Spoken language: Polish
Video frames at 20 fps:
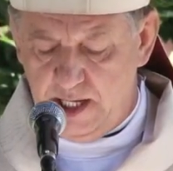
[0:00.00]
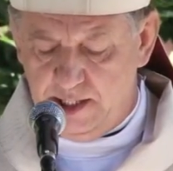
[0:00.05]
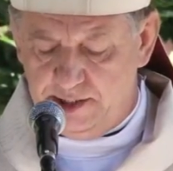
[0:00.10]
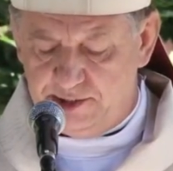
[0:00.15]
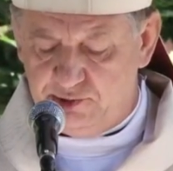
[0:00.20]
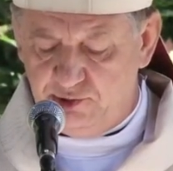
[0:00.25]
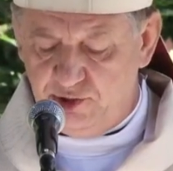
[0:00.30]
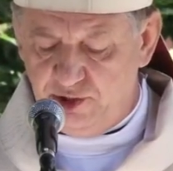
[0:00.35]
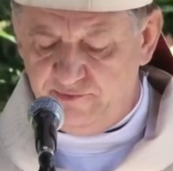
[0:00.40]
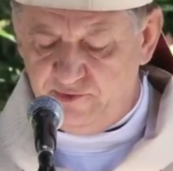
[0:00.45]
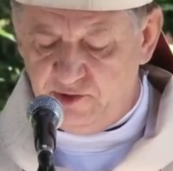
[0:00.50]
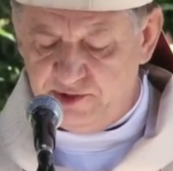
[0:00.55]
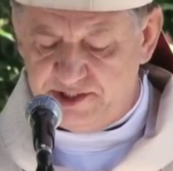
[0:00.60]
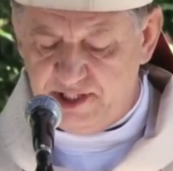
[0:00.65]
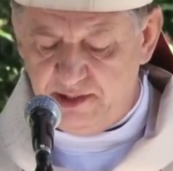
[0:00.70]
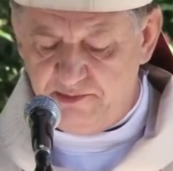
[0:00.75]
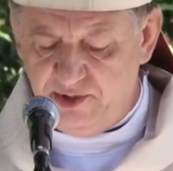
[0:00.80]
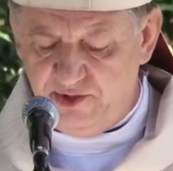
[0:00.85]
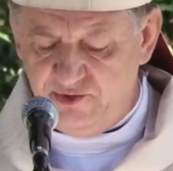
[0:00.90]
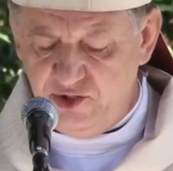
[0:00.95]
Surowo
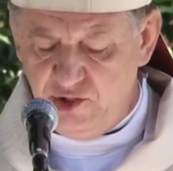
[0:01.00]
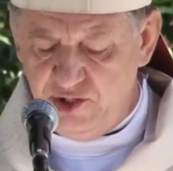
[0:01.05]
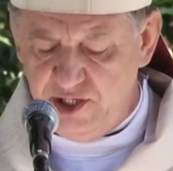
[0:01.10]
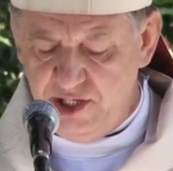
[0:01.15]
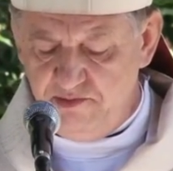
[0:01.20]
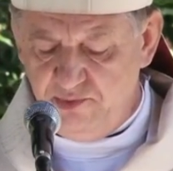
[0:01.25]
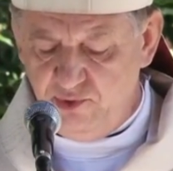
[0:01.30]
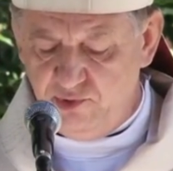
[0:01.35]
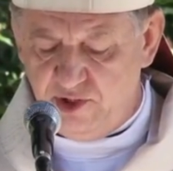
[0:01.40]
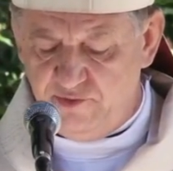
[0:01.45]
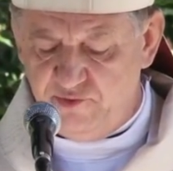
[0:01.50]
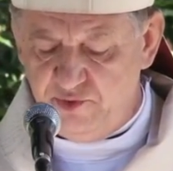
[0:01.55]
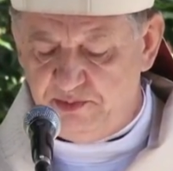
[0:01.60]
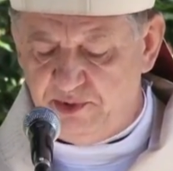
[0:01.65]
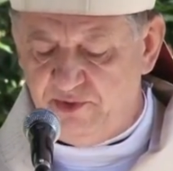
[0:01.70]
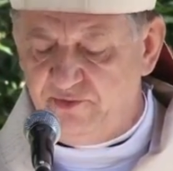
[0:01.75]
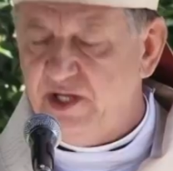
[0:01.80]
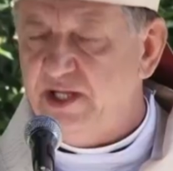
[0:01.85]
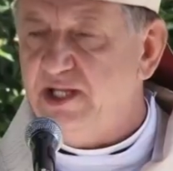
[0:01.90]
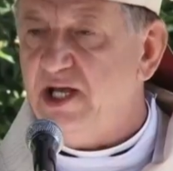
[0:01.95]
zabronione było
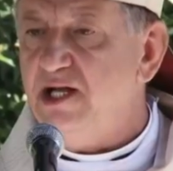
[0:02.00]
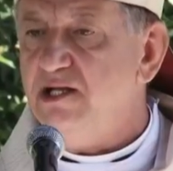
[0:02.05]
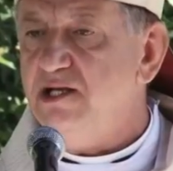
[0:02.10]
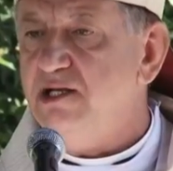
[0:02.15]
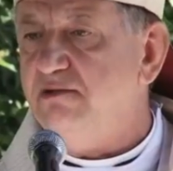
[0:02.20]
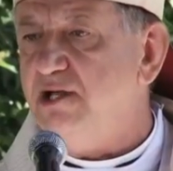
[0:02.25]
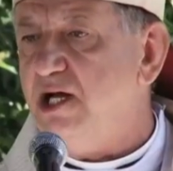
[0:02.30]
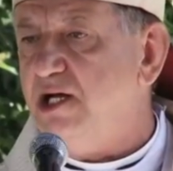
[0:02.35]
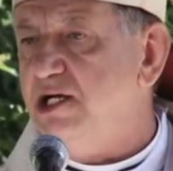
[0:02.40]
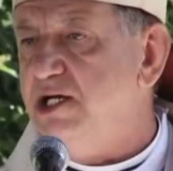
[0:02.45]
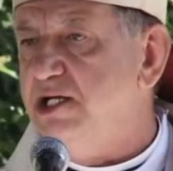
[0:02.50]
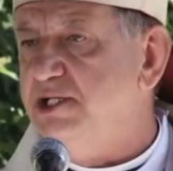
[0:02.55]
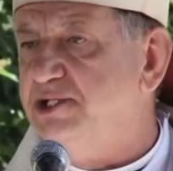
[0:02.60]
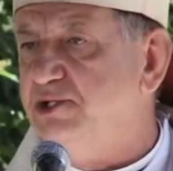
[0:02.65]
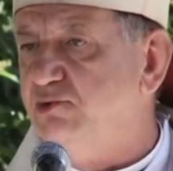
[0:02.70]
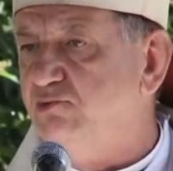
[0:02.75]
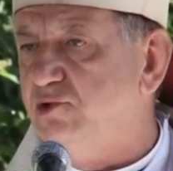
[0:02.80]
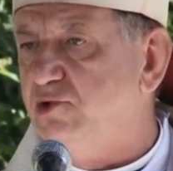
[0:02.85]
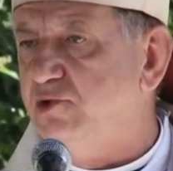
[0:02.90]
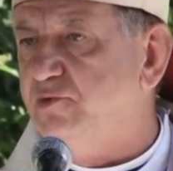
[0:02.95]
wypowiadanie takich
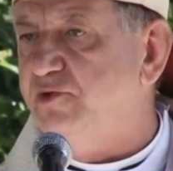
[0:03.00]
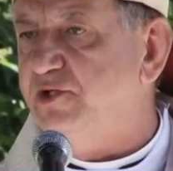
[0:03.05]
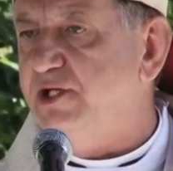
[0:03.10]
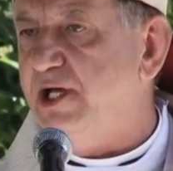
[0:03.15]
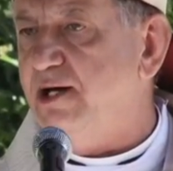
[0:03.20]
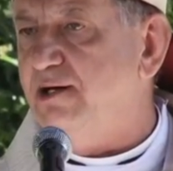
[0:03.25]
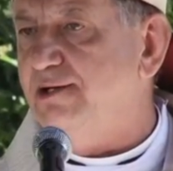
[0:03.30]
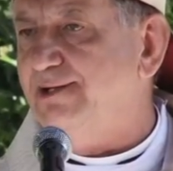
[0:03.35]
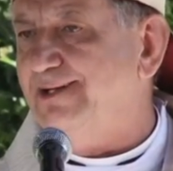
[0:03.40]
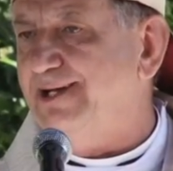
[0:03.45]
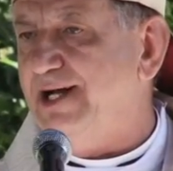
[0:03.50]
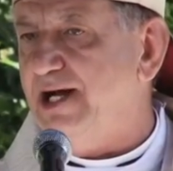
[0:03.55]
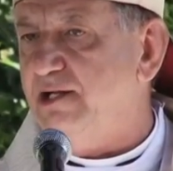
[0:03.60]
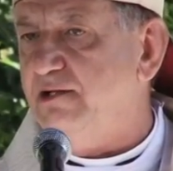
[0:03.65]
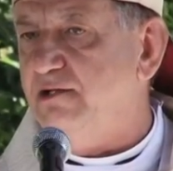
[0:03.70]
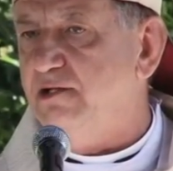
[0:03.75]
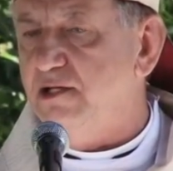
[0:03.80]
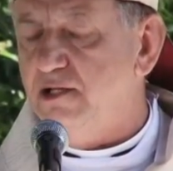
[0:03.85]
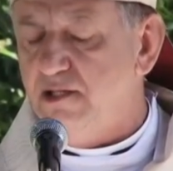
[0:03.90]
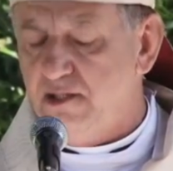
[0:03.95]
słów jak
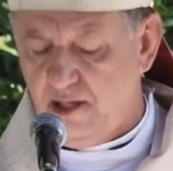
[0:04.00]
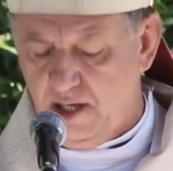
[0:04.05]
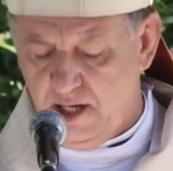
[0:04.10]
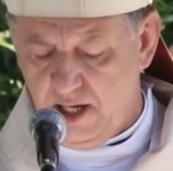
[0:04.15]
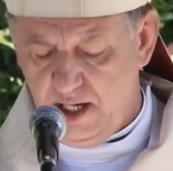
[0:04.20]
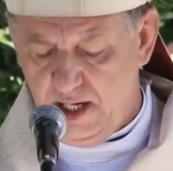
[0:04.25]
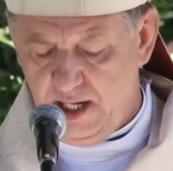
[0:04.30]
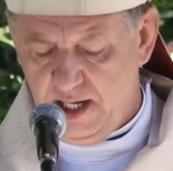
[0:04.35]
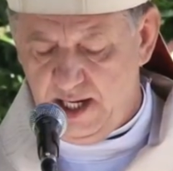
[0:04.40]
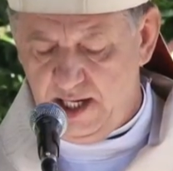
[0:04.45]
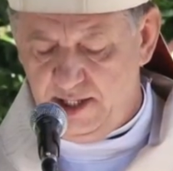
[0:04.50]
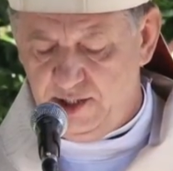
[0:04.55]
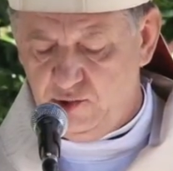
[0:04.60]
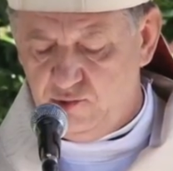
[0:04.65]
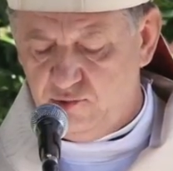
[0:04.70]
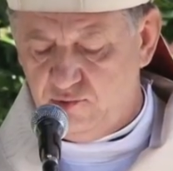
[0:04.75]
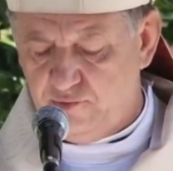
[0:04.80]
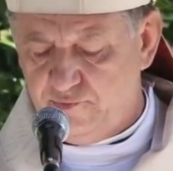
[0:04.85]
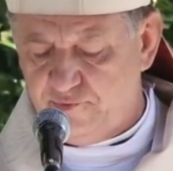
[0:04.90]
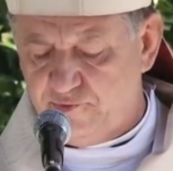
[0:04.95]
Katyń,
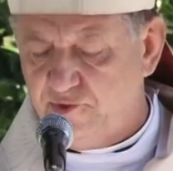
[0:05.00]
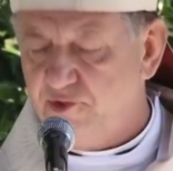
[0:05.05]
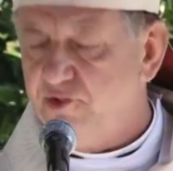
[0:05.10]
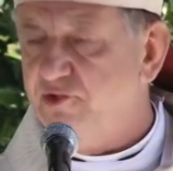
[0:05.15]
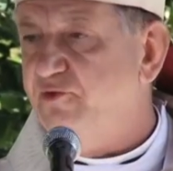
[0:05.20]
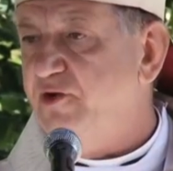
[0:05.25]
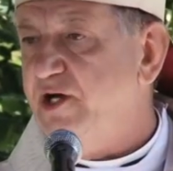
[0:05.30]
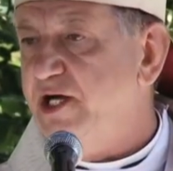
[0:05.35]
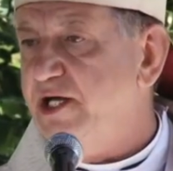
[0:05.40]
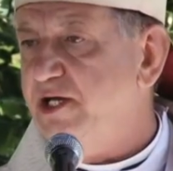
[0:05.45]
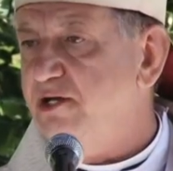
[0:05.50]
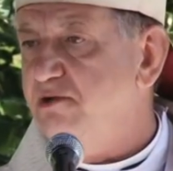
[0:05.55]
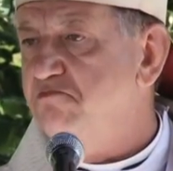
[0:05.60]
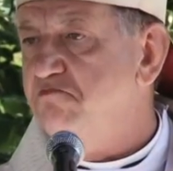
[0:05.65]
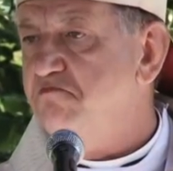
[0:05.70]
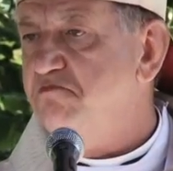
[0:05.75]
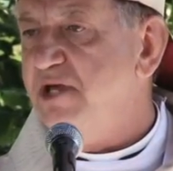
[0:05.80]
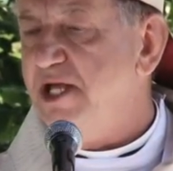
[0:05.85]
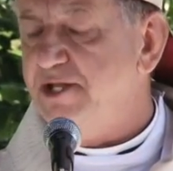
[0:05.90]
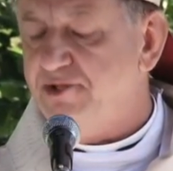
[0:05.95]
Charków, Twer,
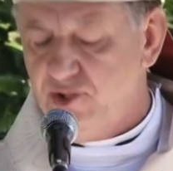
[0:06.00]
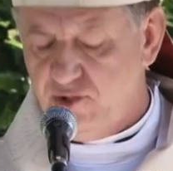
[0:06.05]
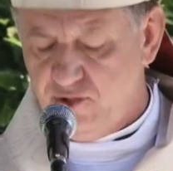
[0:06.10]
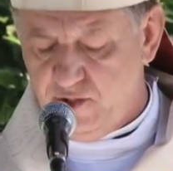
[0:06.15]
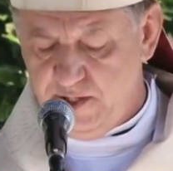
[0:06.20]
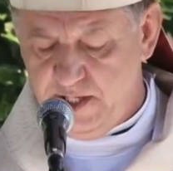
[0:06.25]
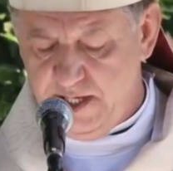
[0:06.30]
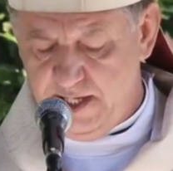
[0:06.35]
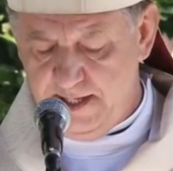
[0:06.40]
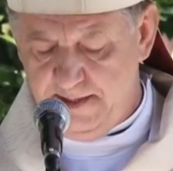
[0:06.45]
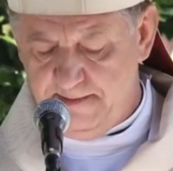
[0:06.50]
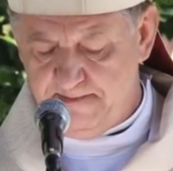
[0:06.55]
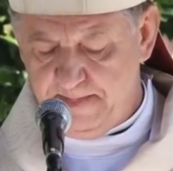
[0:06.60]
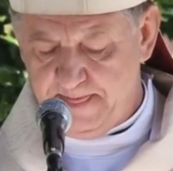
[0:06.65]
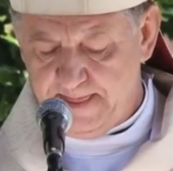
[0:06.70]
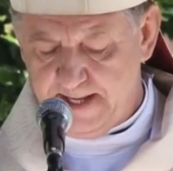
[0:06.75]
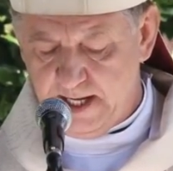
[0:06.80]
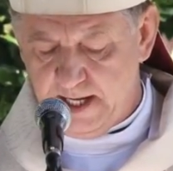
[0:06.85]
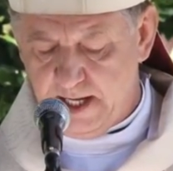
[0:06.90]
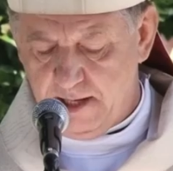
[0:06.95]
Miednoje,
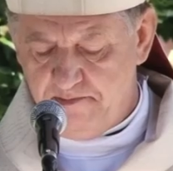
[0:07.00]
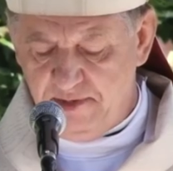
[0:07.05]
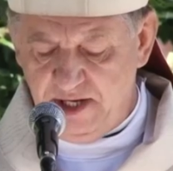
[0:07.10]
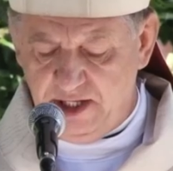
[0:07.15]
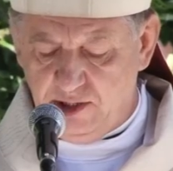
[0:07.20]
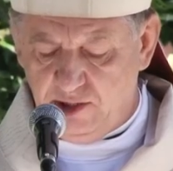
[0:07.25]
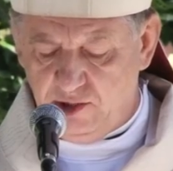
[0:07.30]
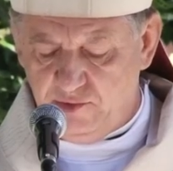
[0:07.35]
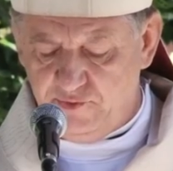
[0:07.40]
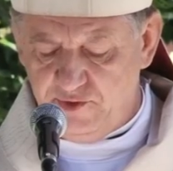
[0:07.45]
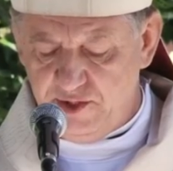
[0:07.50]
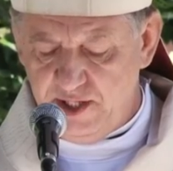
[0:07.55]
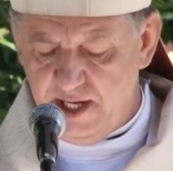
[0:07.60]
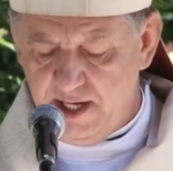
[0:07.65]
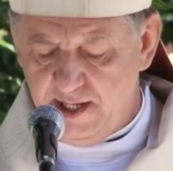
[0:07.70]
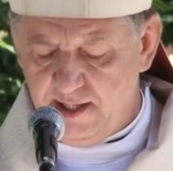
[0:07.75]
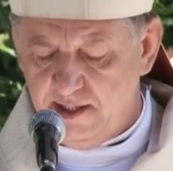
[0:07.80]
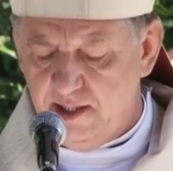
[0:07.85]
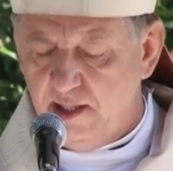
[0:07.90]
Bykownia,